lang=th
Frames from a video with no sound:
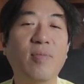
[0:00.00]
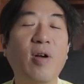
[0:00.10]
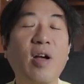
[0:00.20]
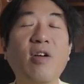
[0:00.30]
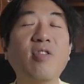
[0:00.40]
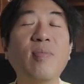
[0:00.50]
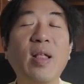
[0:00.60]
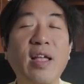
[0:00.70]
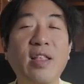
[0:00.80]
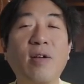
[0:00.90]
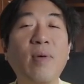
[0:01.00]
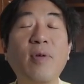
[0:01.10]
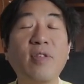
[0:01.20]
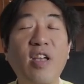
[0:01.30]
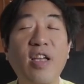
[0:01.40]
อเขาบอกเขาซื้อมาแล้วแต่เขาไม่
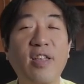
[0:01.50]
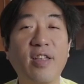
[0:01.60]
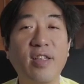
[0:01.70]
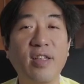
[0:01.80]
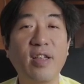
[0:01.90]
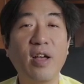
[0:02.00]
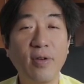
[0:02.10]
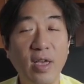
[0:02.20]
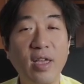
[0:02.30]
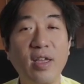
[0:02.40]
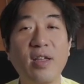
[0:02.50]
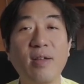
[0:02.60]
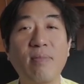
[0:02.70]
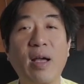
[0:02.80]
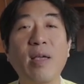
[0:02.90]
พอใจโอเค
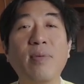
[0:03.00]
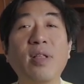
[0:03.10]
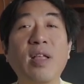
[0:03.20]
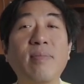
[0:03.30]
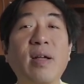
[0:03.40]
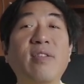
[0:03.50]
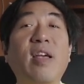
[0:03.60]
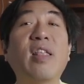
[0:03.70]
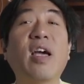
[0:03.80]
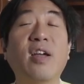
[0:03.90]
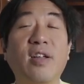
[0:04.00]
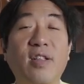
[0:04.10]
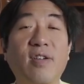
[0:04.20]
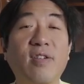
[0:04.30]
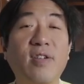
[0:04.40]
แบ่งให้เพื่อนข้างบ้านใช้นะ
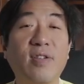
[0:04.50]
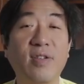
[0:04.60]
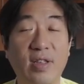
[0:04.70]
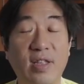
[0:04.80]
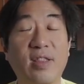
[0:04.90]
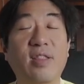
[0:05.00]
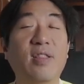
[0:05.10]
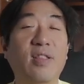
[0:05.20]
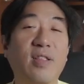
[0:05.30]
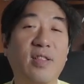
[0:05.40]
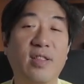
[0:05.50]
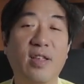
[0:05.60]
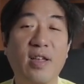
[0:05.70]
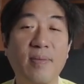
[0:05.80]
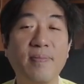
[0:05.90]
แล้วก็ขึ้นเงิน
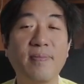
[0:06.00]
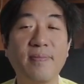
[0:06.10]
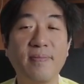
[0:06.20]
นะ